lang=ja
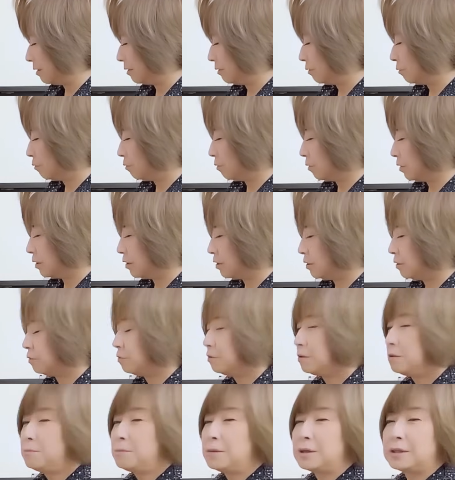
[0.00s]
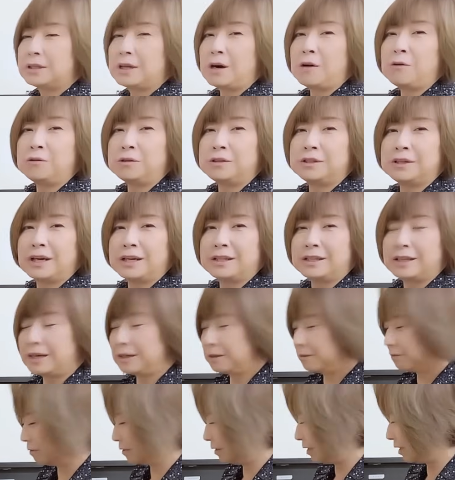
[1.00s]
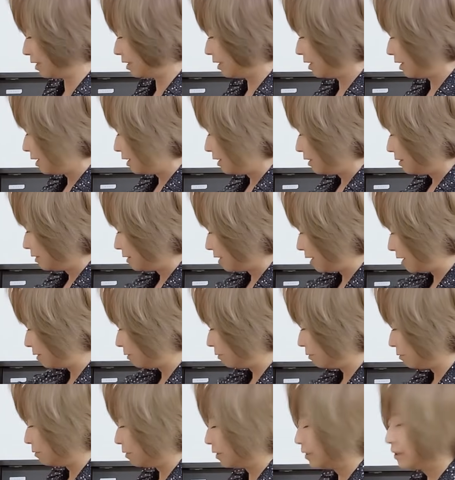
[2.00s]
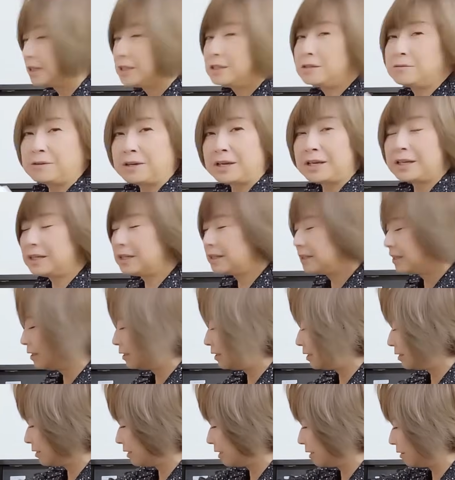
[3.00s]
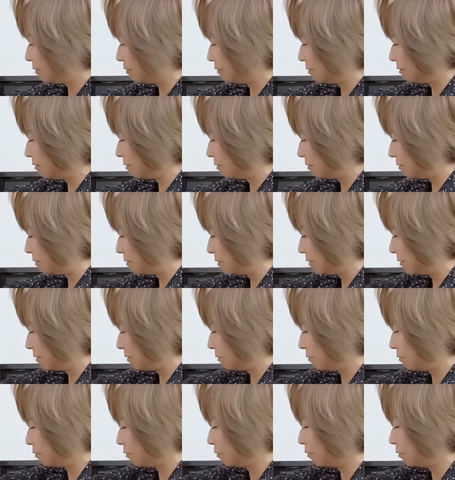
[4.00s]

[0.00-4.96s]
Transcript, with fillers: ちょっと一応今タオルがないので私は平気なんですけどこ